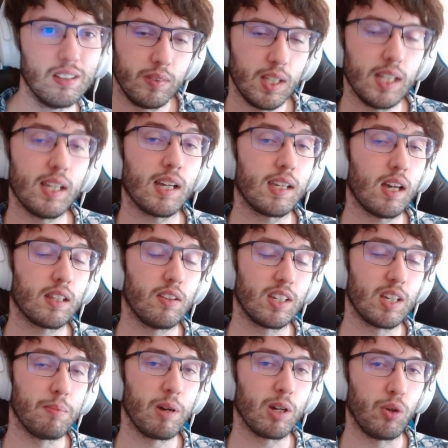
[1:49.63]
Dernière carte
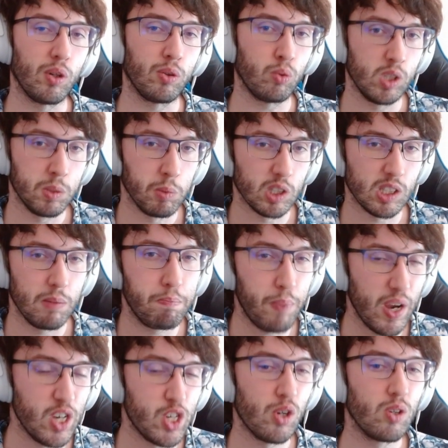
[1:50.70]
avec un marqueur étourdissement, c'est
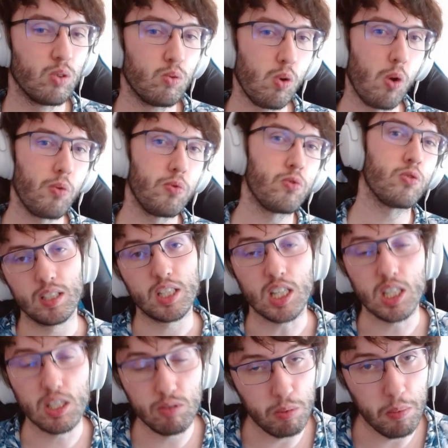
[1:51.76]
Patient Growth.
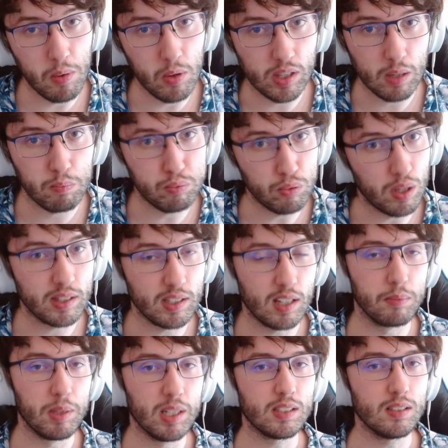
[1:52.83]
Cherchez votre bibliothèque pour un
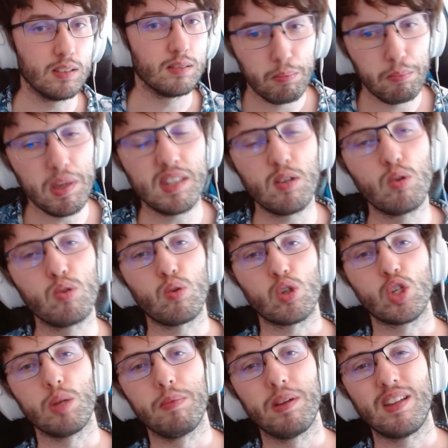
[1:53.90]
terrain de base. Mettez-le sur le
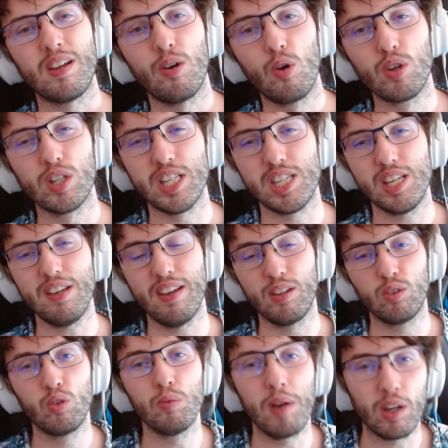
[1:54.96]
champ de bataille engagé
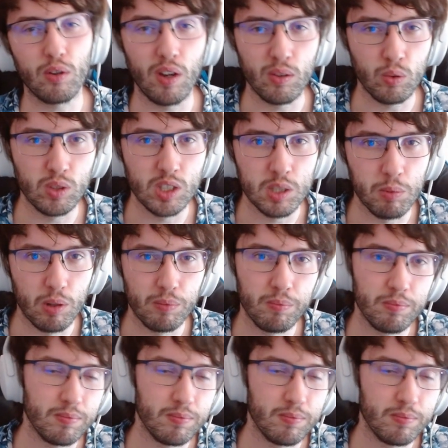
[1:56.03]
avec deux marqueurs étourdissement.